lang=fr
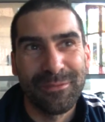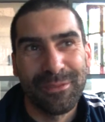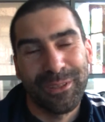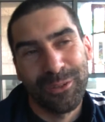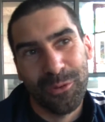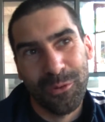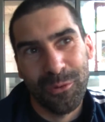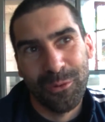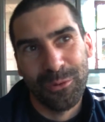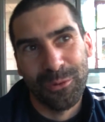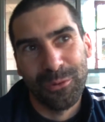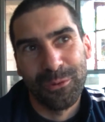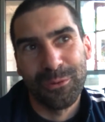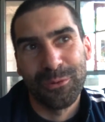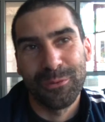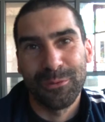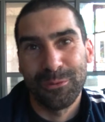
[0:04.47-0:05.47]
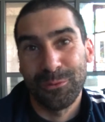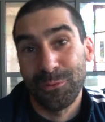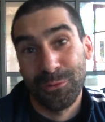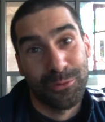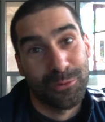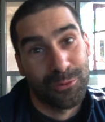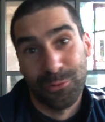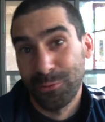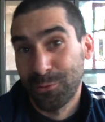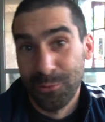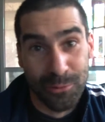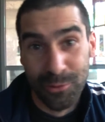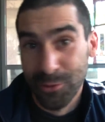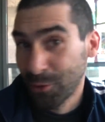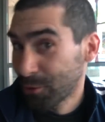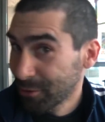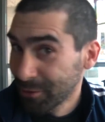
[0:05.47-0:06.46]
20 ans, euh, donc je suis
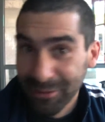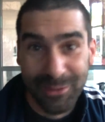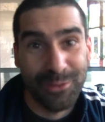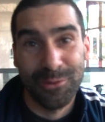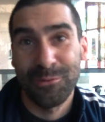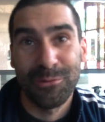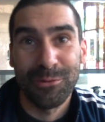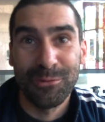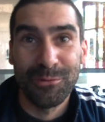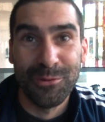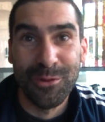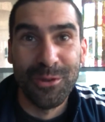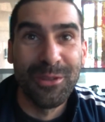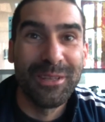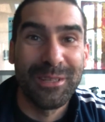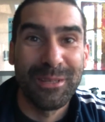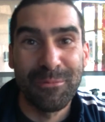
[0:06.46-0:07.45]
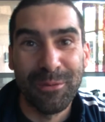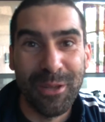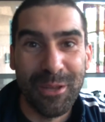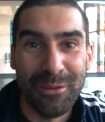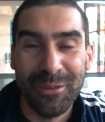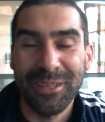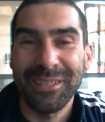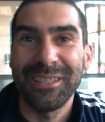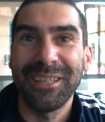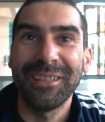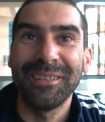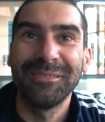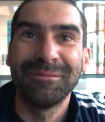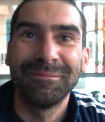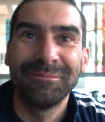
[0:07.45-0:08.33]
jeune, je suis tout jeune et c'est mon anniversaire.